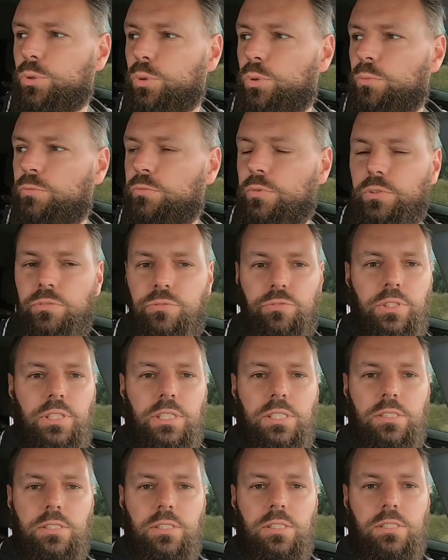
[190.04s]
Strom
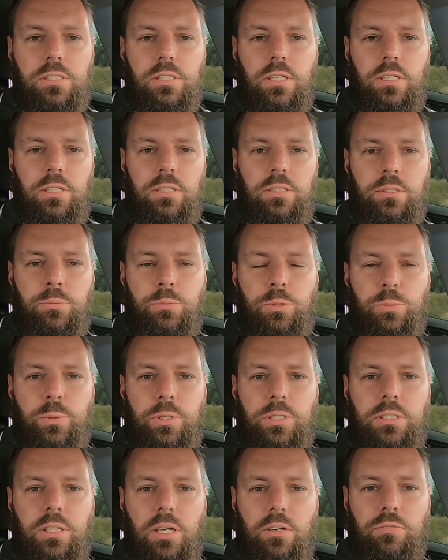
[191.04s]
fließt, dass der dann
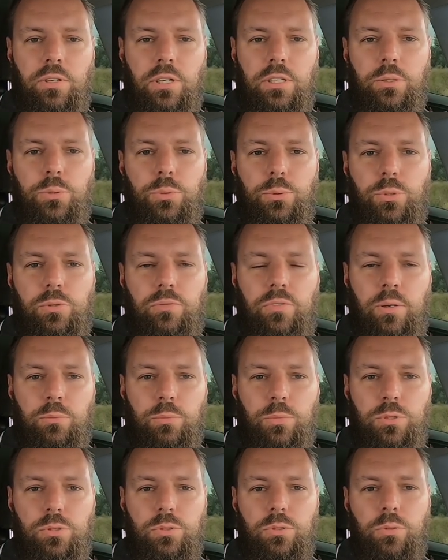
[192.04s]
dementsprechend einfach gekühlt
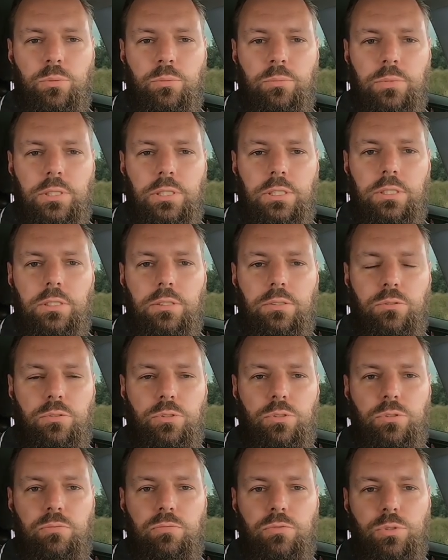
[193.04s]
werden muss, um nicht
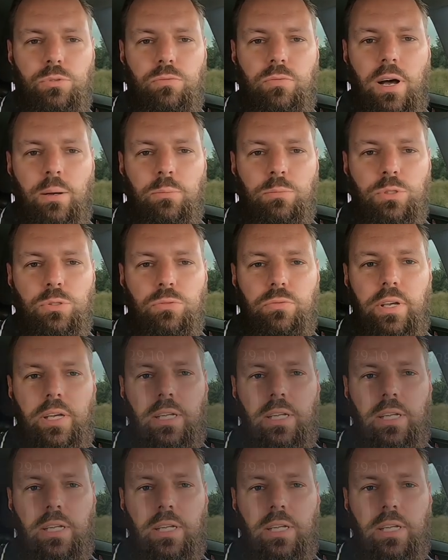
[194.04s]
zu warm zu